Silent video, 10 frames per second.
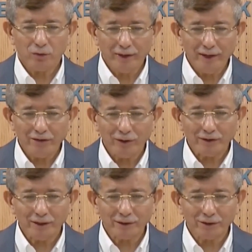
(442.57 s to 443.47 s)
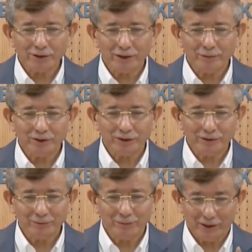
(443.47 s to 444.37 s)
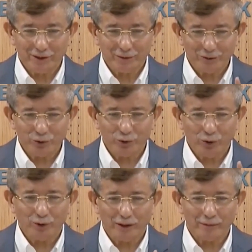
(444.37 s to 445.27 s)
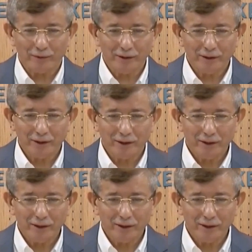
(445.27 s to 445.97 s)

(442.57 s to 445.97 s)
Ve vatandaşlarımızın, bakınız bu çok önemli,